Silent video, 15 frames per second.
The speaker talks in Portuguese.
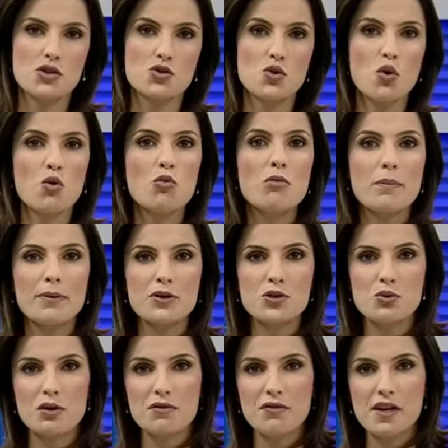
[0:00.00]
deixou uma
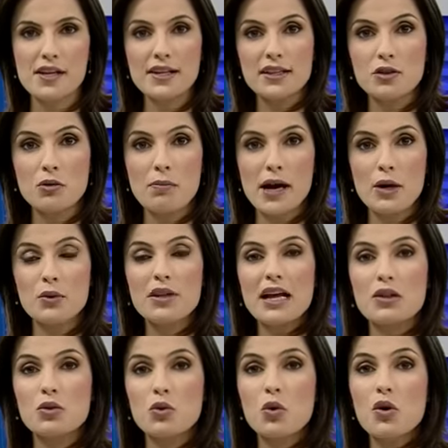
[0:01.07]
pessoa ferida no bairro
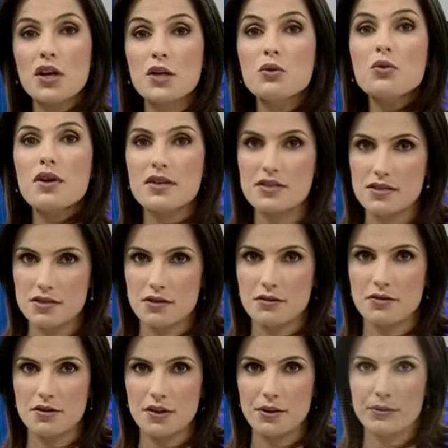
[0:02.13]
da Torre, no
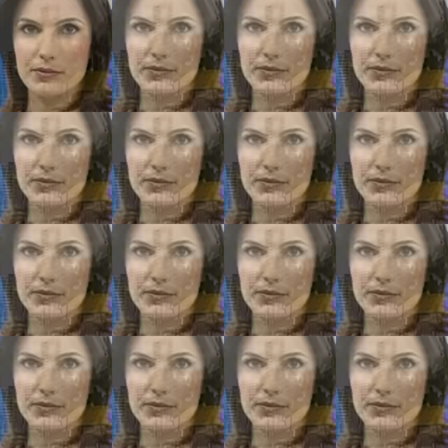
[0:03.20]
Recife.